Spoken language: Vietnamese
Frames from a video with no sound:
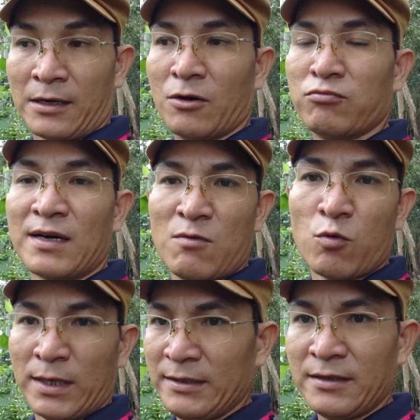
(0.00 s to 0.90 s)
à, cũng
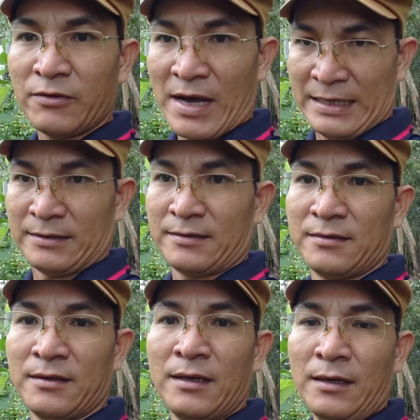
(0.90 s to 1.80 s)
nấu một lít nước như vậy
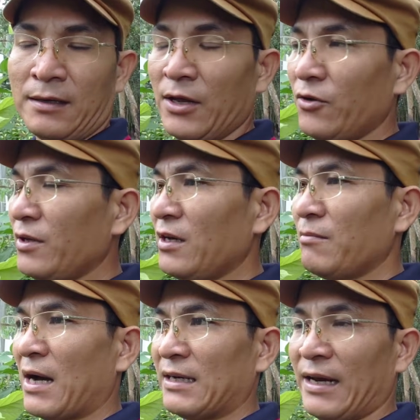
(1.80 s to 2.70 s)
nếu
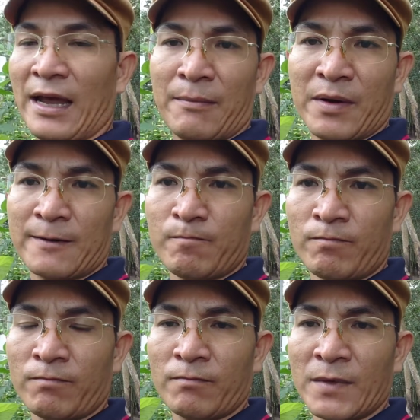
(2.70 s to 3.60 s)
như mà trẻ em á,
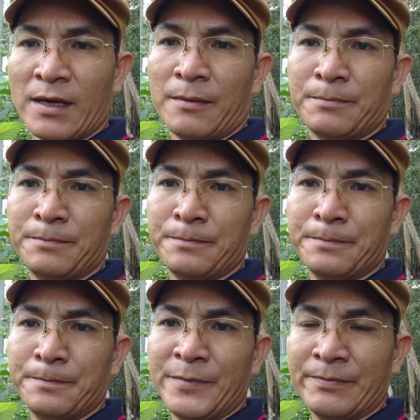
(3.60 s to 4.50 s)
à,
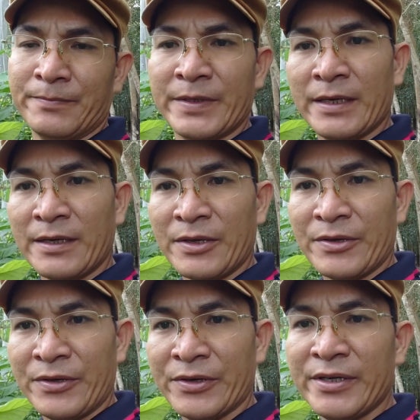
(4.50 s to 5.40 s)

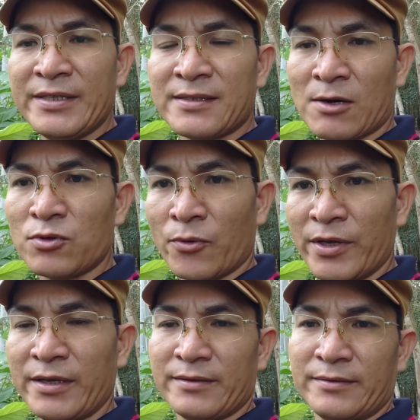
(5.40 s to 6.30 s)
dưới 6
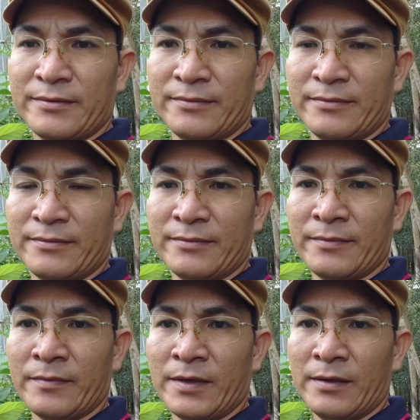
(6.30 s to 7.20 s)
tuổi
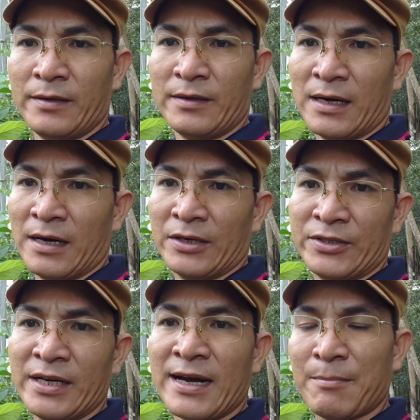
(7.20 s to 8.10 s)

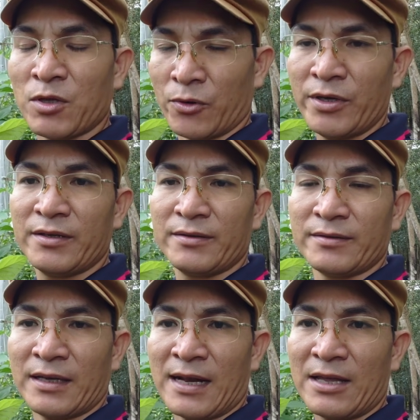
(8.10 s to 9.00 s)
à, trên 5 tuổi
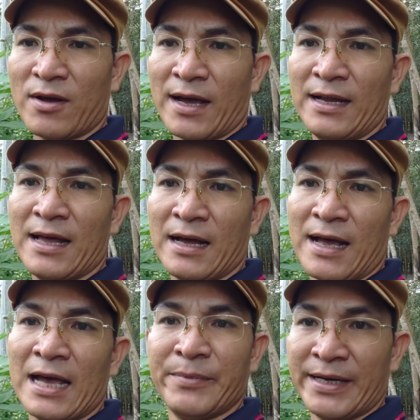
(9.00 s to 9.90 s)
thì lấy cho Hải
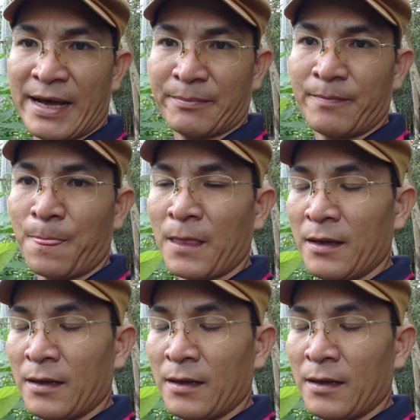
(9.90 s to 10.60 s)
là 20 gram